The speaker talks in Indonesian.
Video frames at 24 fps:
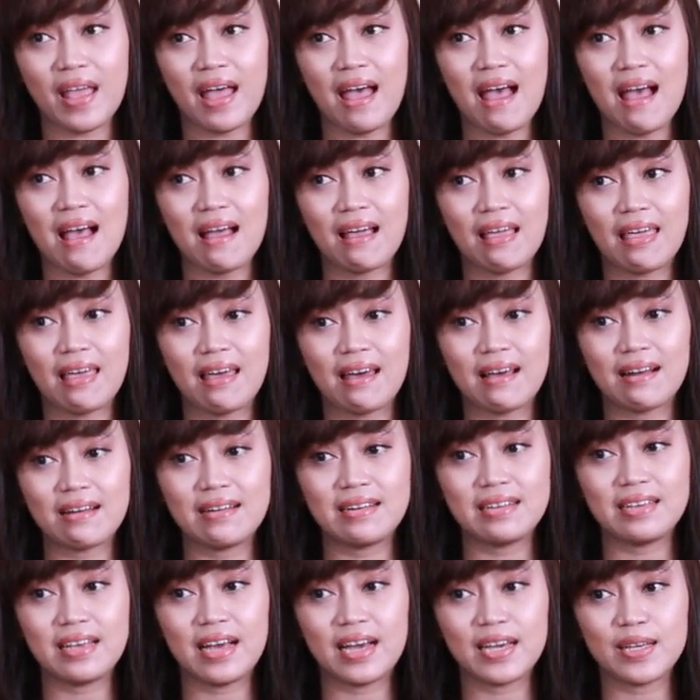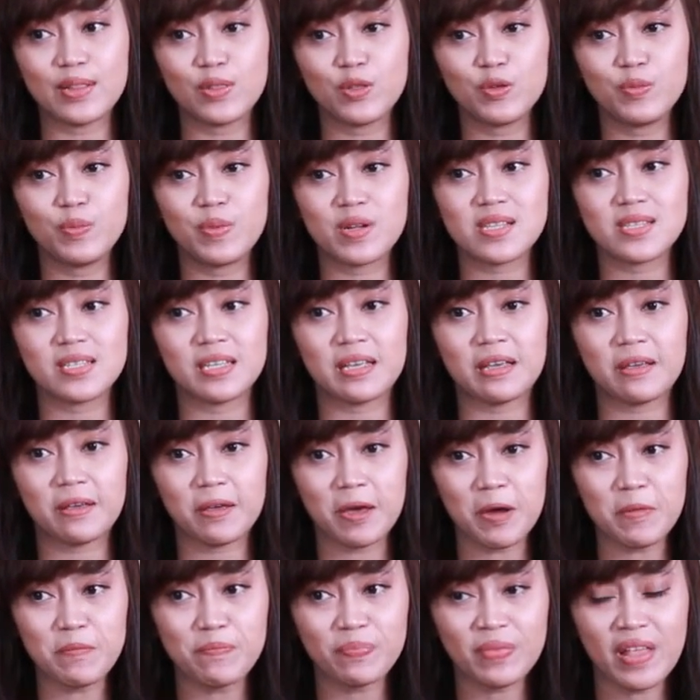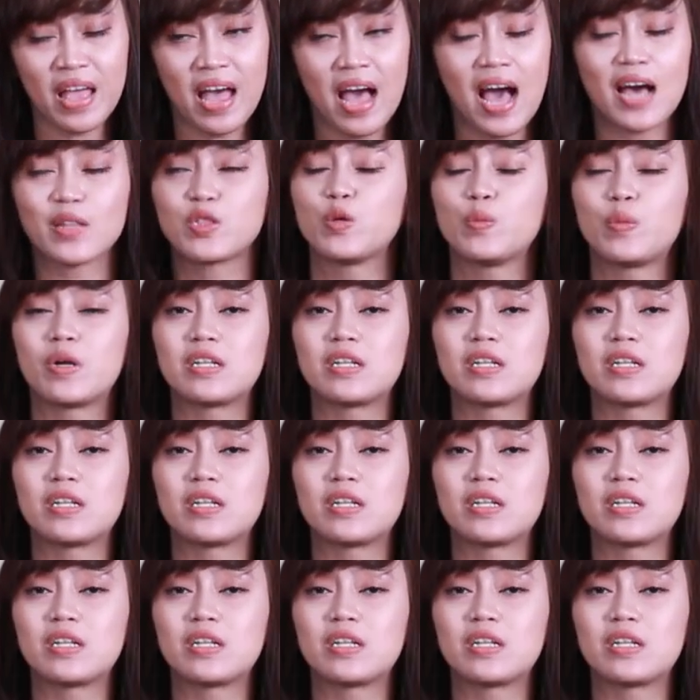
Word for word: agar dia itu bersikap atau